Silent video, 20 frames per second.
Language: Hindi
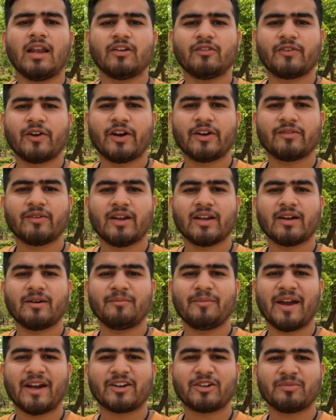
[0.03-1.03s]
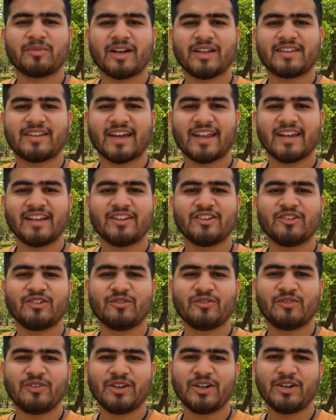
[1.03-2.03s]
हेलो फ्रेंड्स वेलकम बैक टू माय चैनल
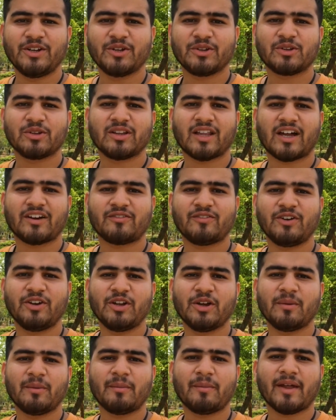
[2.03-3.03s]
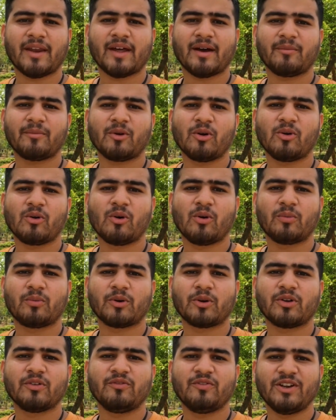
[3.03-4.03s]
न्यू वीडियो तो लास्ट वीडियो में मैंने आपको
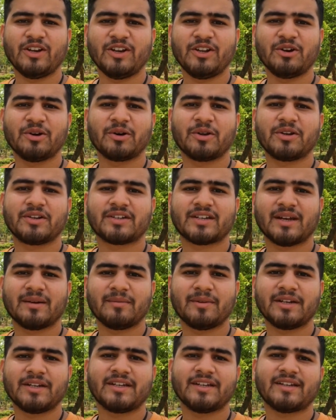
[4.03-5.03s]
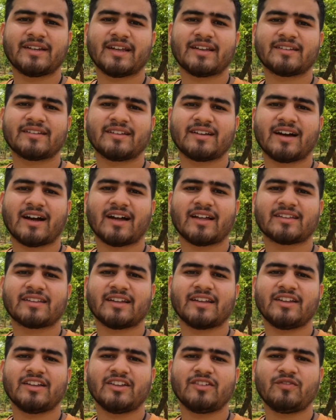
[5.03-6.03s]
गोप्रो की वीडियो और स्टेबिलिटी टेस्ट दिखाया
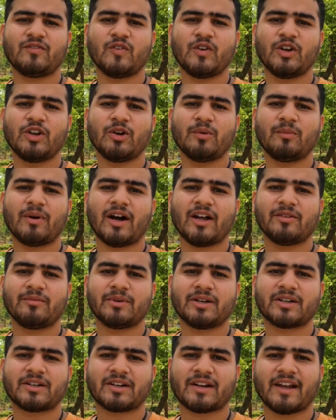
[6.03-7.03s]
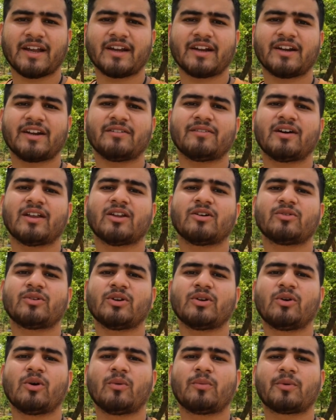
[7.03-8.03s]
था इस वीडियो में आज मैं ट्राई करने वाला हूं
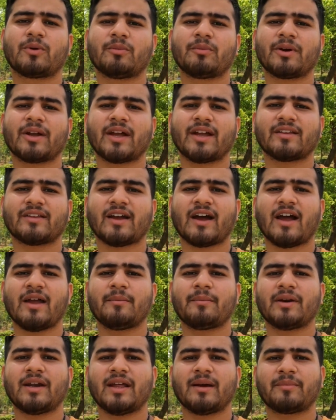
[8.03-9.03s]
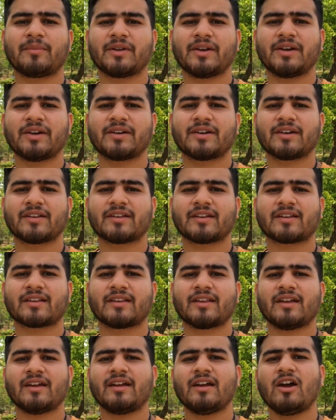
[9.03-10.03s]
कि गोप्रो में कैसे हाइपर लैप क्रिएट कर
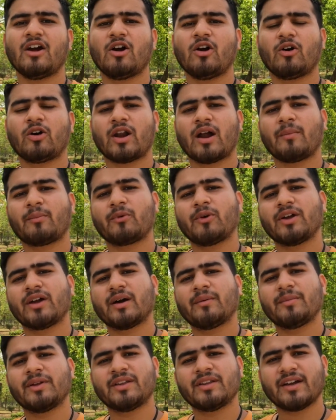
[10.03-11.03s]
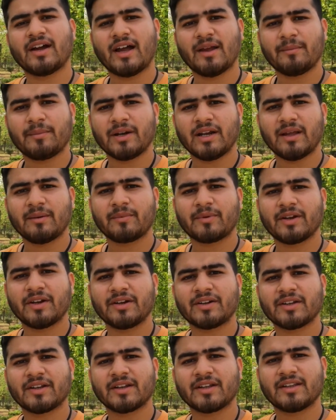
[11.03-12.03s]
सकते हैं और आपको एक अमेजिंग हाइपर लैप
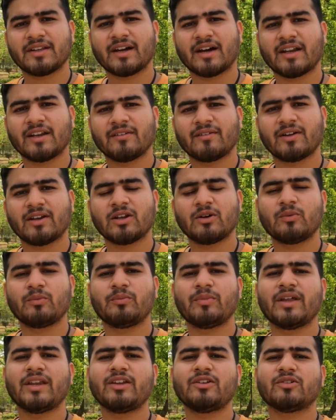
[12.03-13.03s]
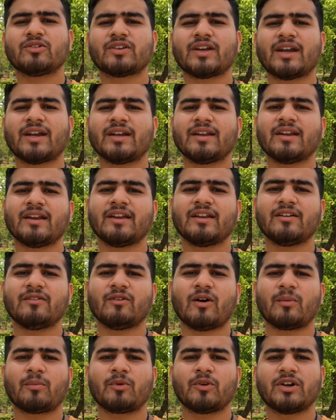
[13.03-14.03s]
क्रिएट करके दिखाने वाला हूं मेरी जो सेटिंग रहेगी
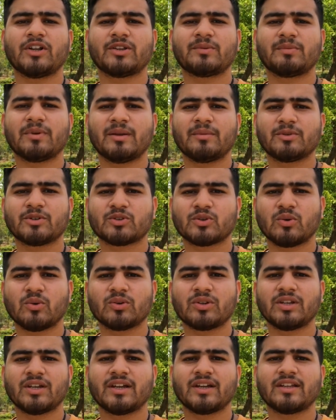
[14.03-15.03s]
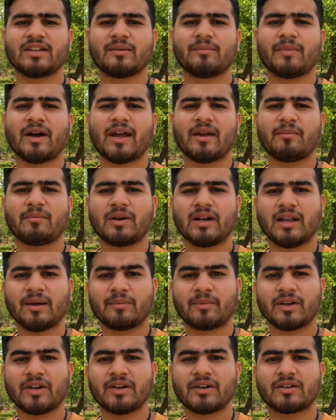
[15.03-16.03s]
वो आपको डिस्प्ले में शो होती रहेगी जब मैं हाइपर
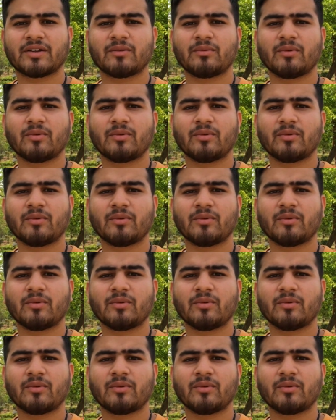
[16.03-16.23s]
लैप क्रिएट